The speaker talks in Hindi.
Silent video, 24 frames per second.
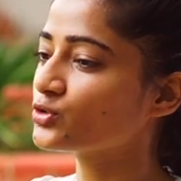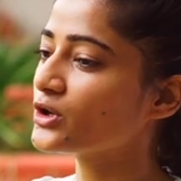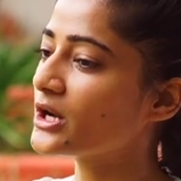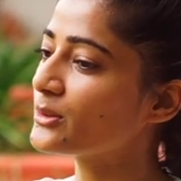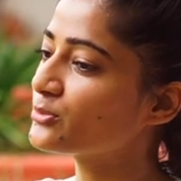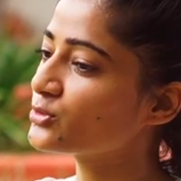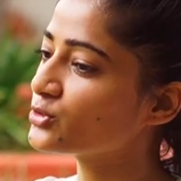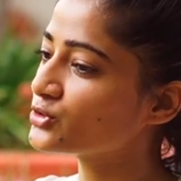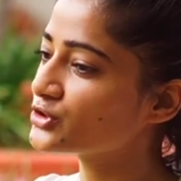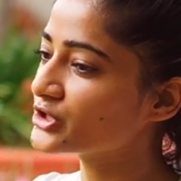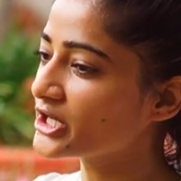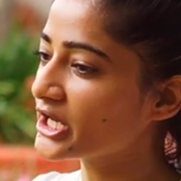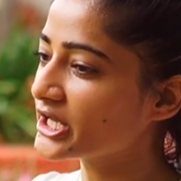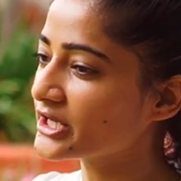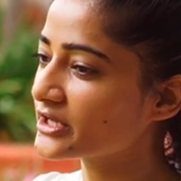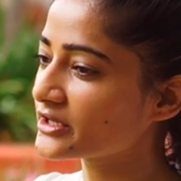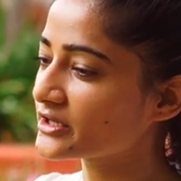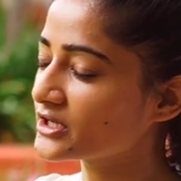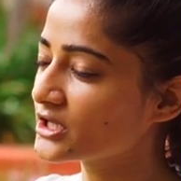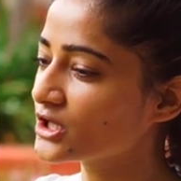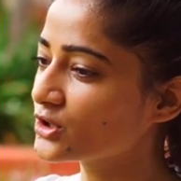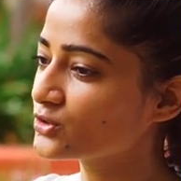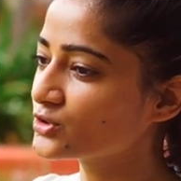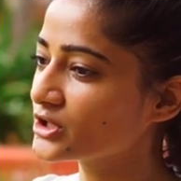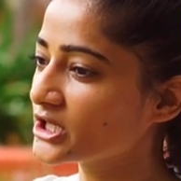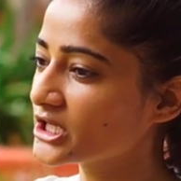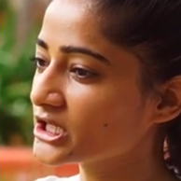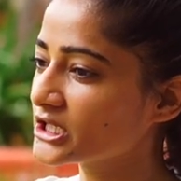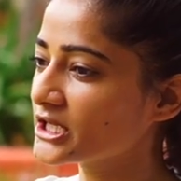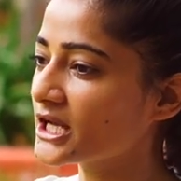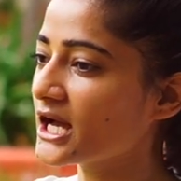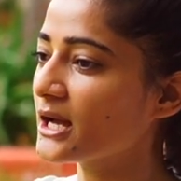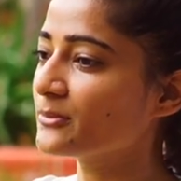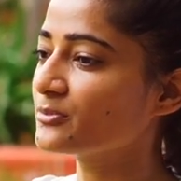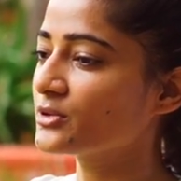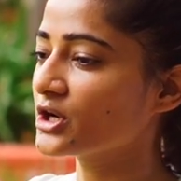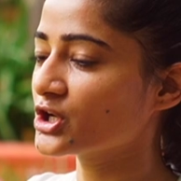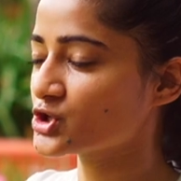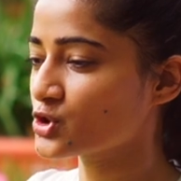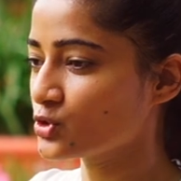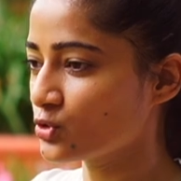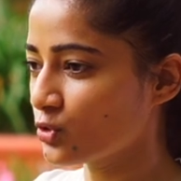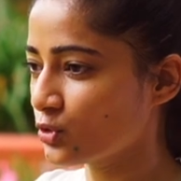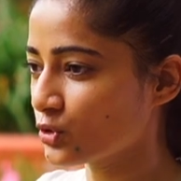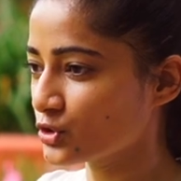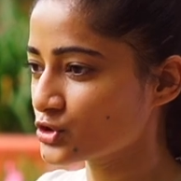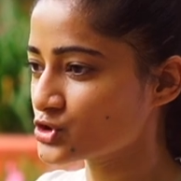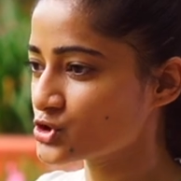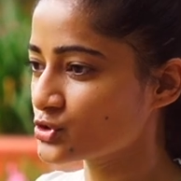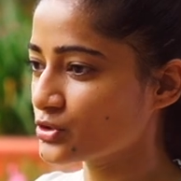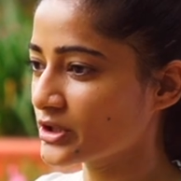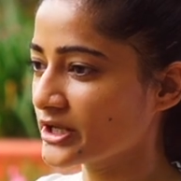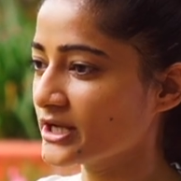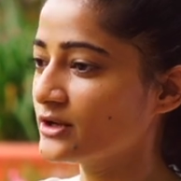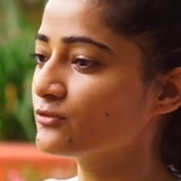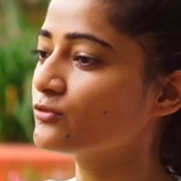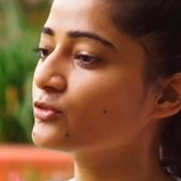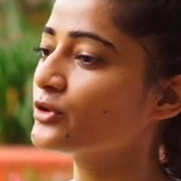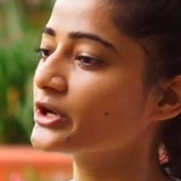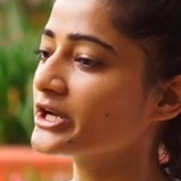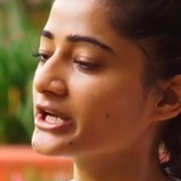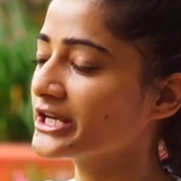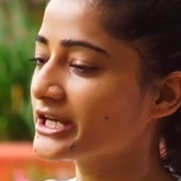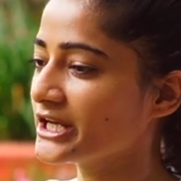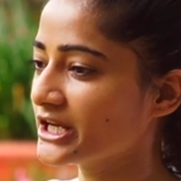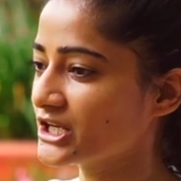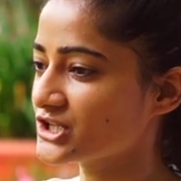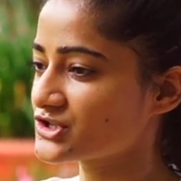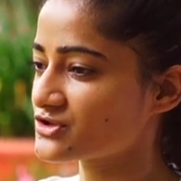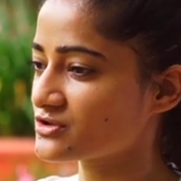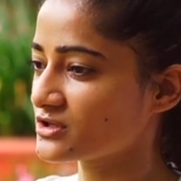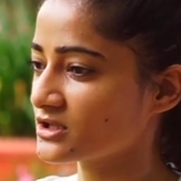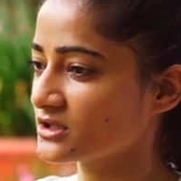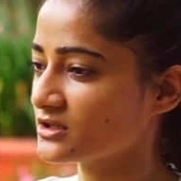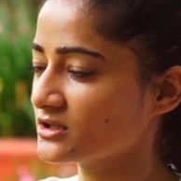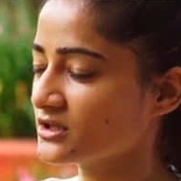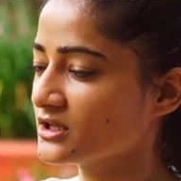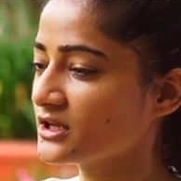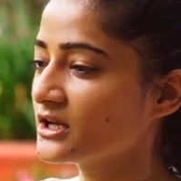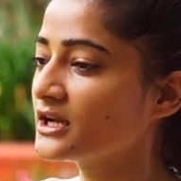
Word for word: तो आपको ध्यान रखना होता है कि आपका कोर जो है वो इंगेज रहे